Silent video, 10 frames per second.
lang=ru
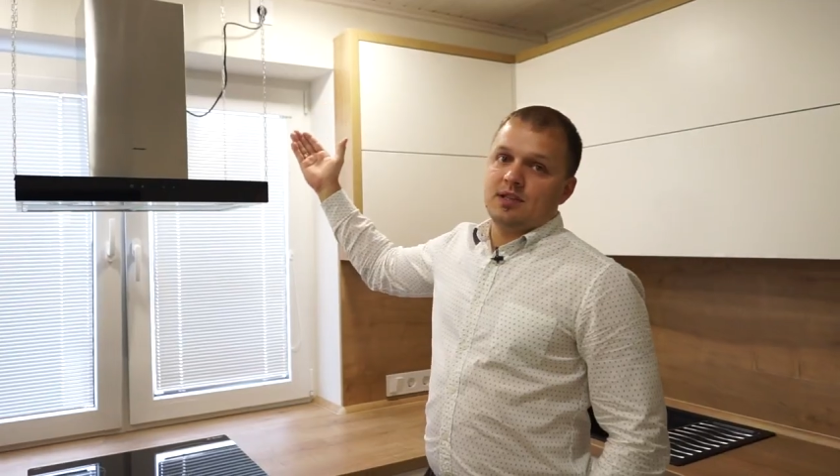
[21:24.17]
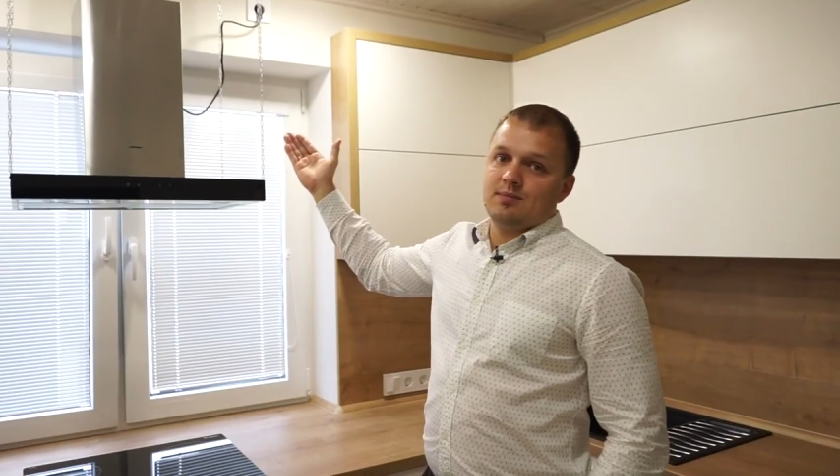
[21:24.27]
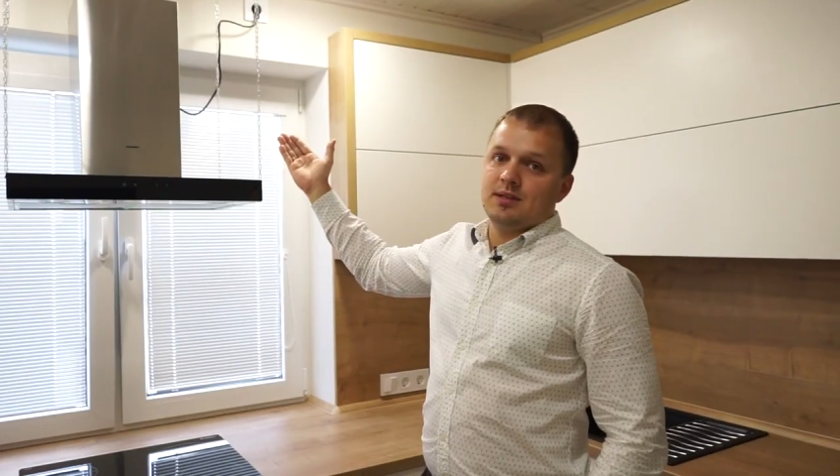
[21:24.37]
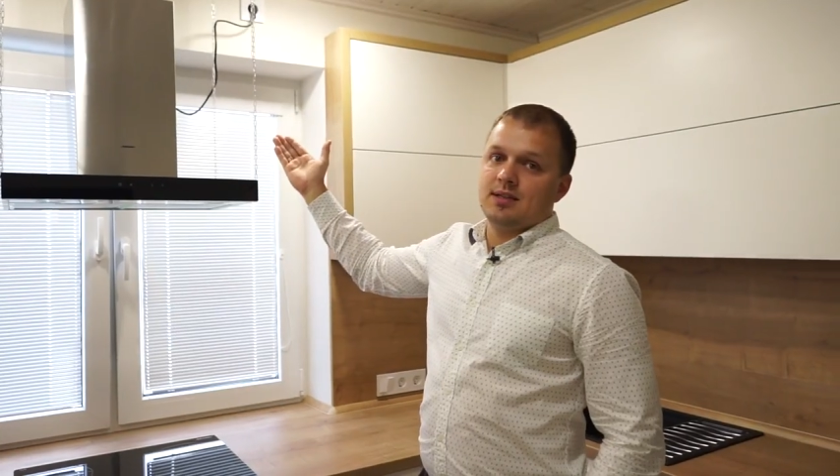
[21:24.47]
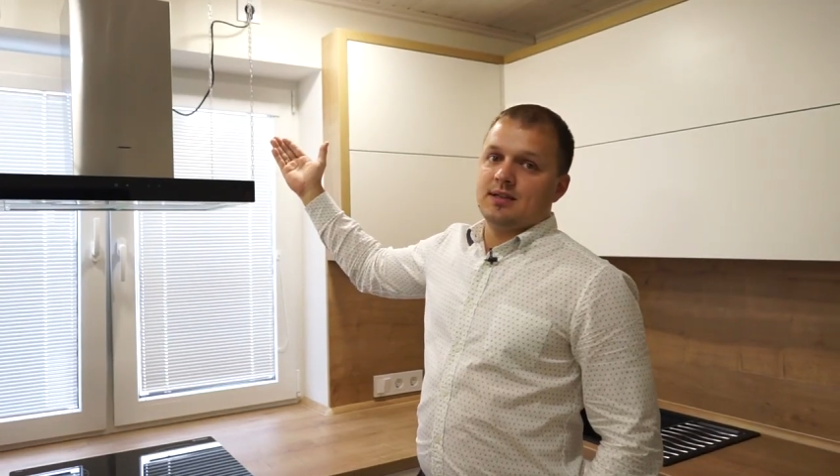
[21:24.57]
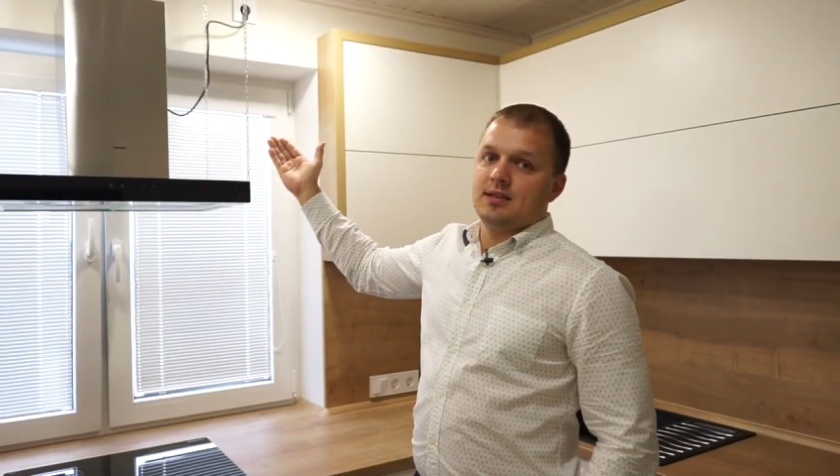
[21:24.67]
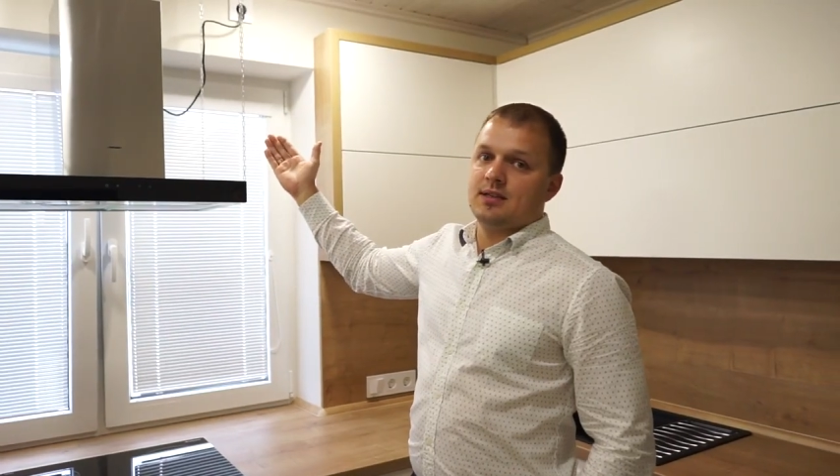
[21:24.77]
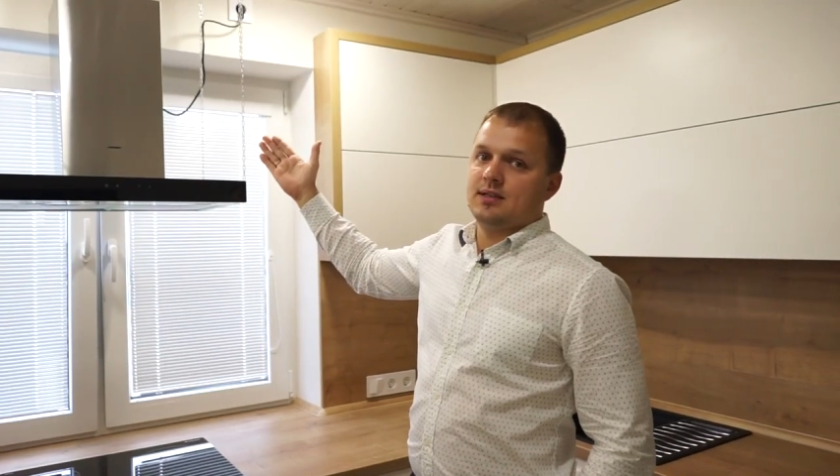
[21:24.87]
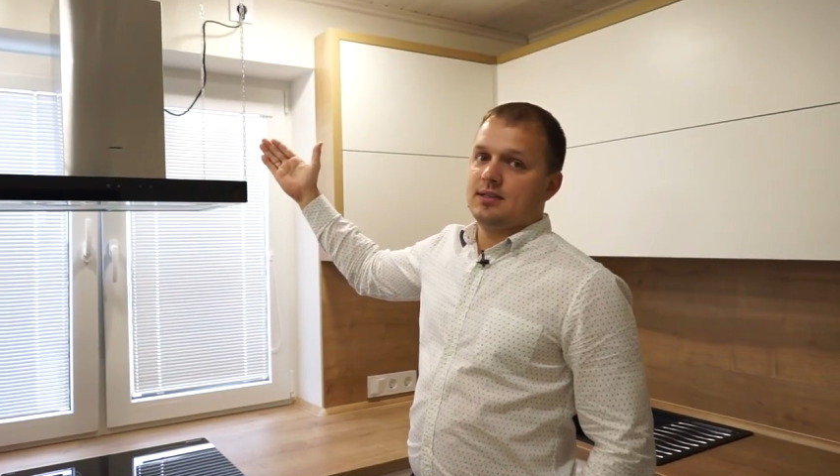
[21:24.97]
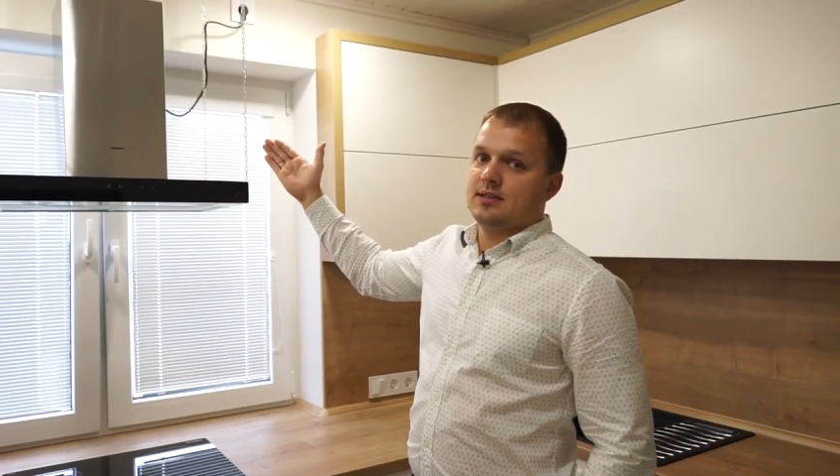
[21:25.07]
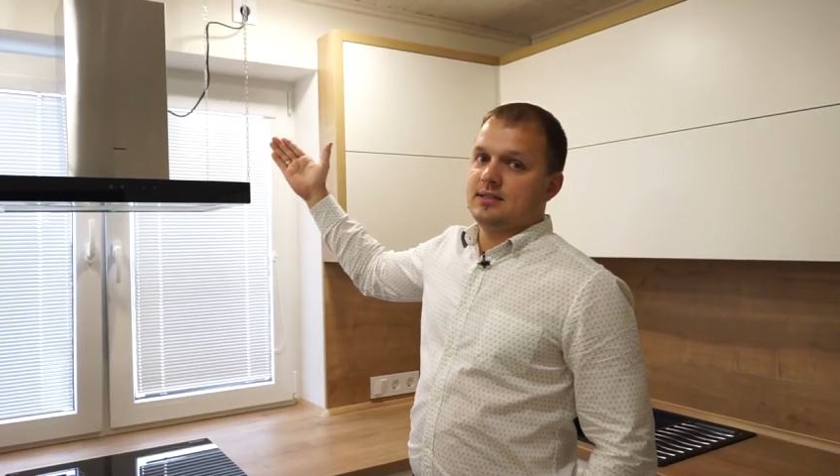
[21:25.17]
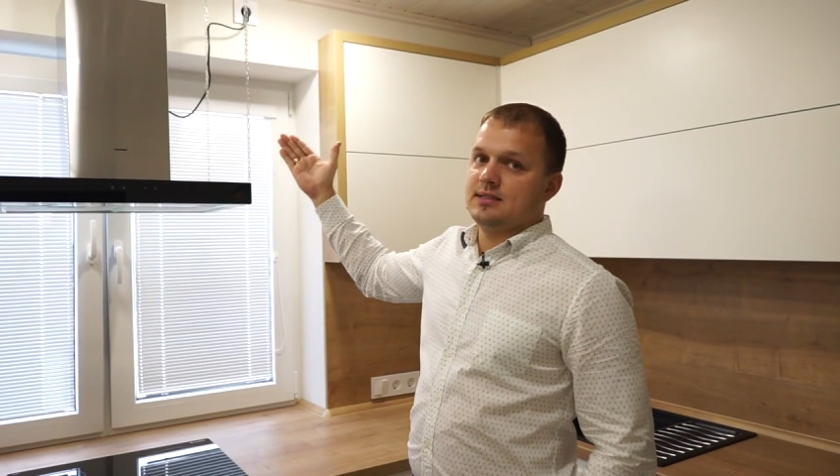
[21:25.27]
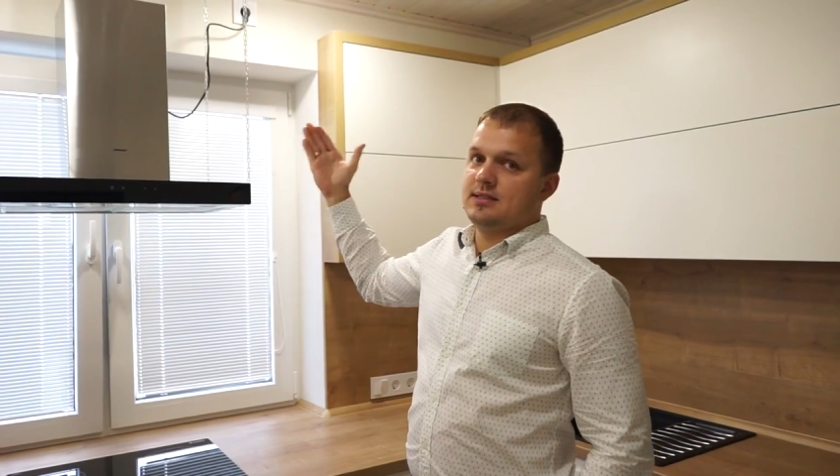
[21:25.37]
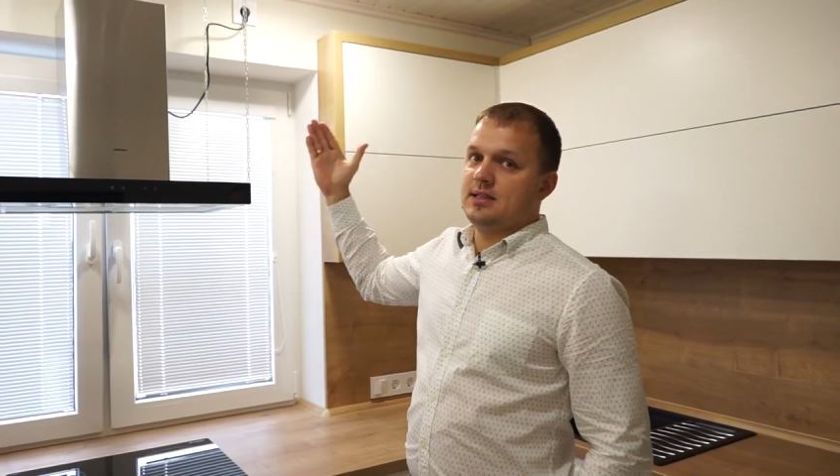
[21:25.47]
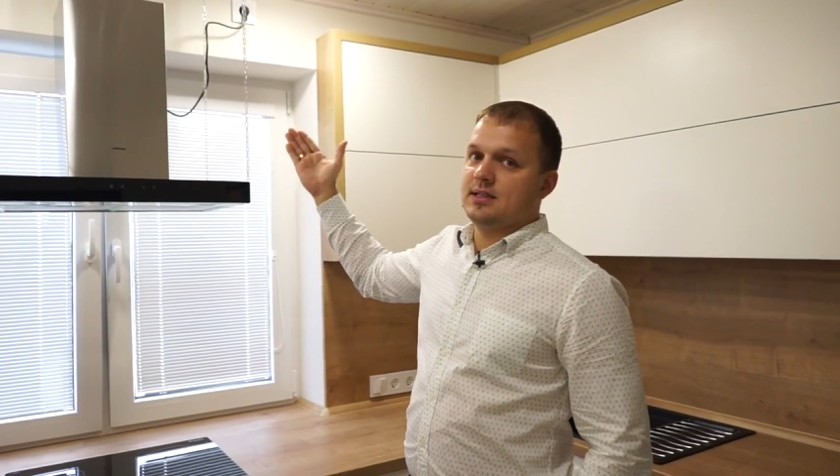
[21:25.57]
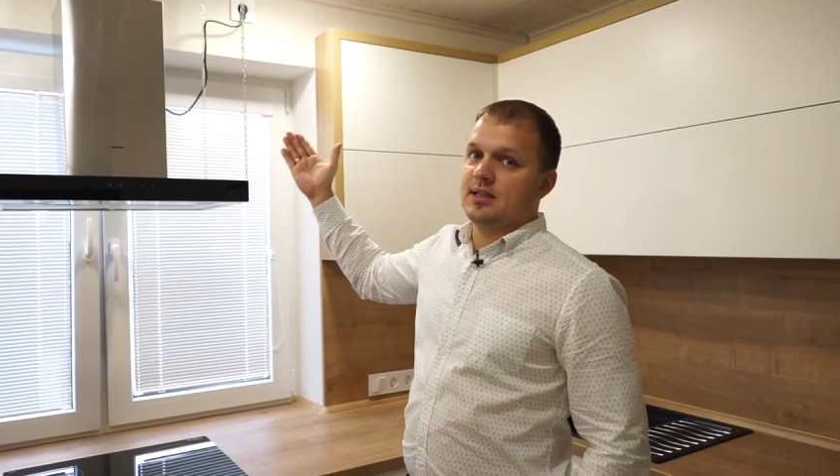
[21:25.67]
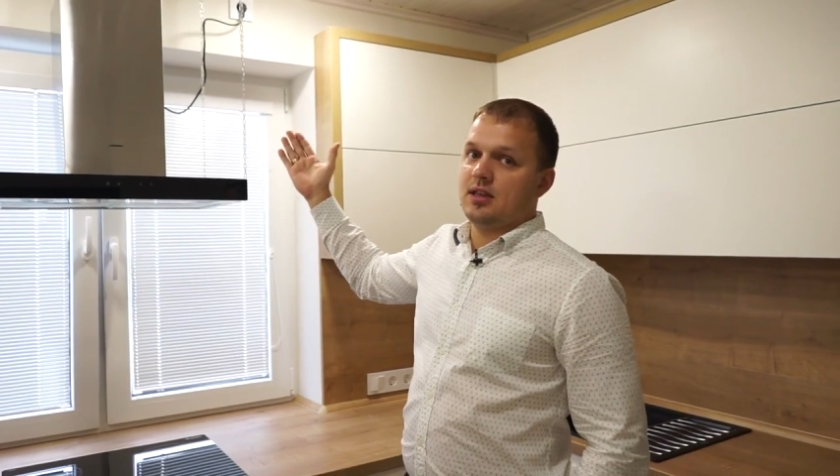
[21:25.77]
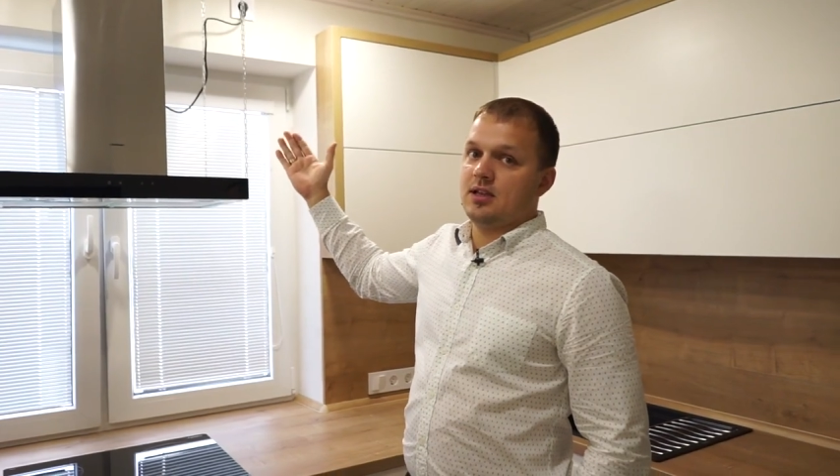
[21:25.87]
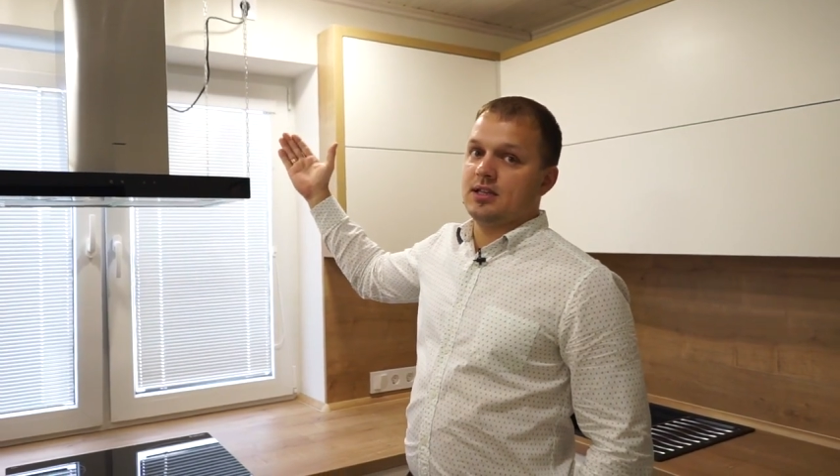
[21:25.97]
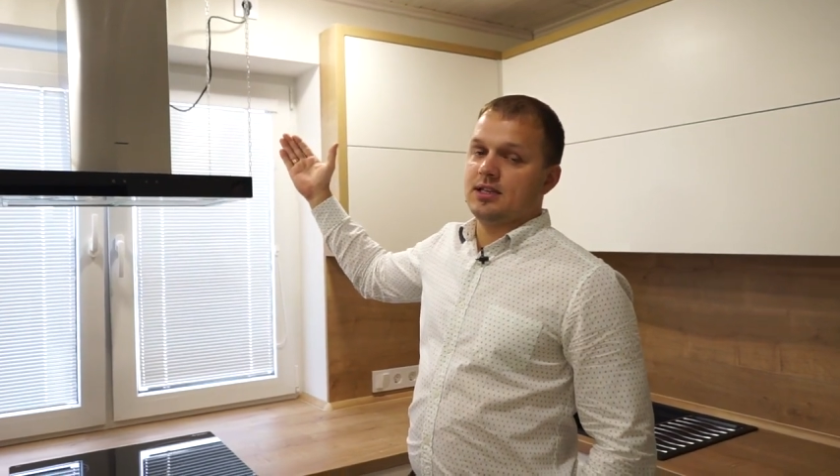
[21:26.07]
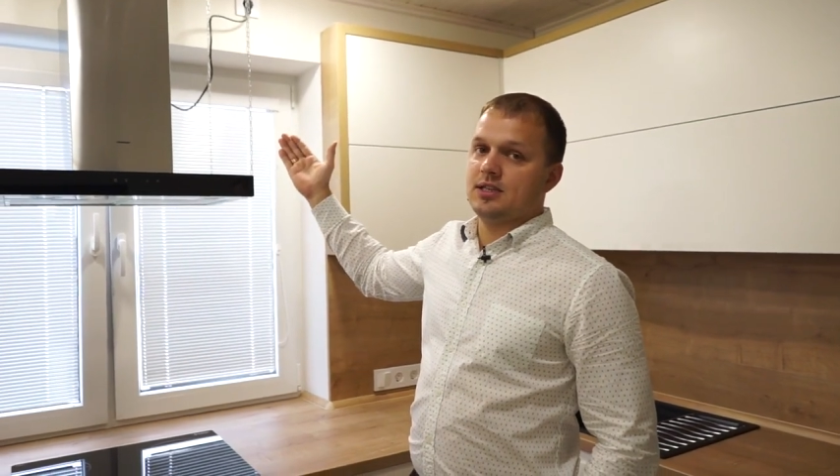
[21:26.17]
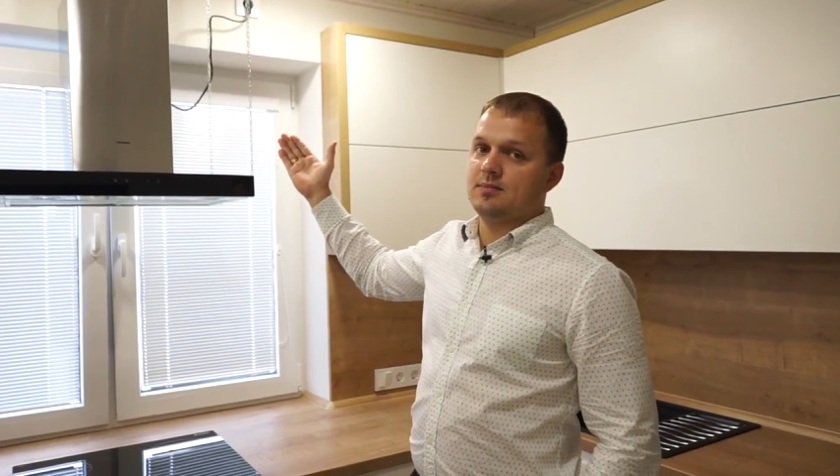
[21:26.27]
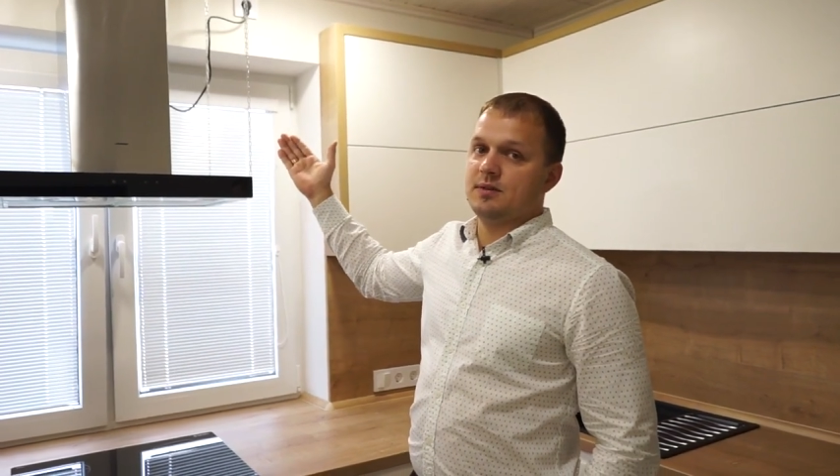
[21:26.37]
она была э, сделана на таких